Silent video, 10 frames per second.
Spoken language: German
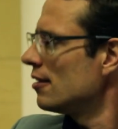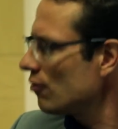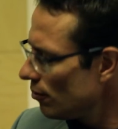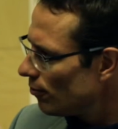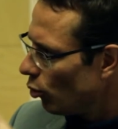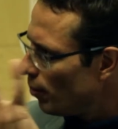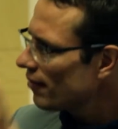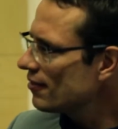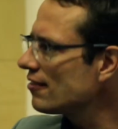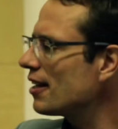so im
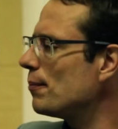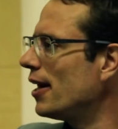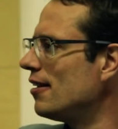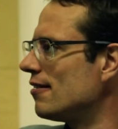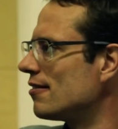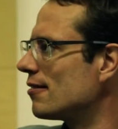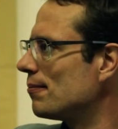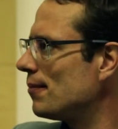obersten Segment.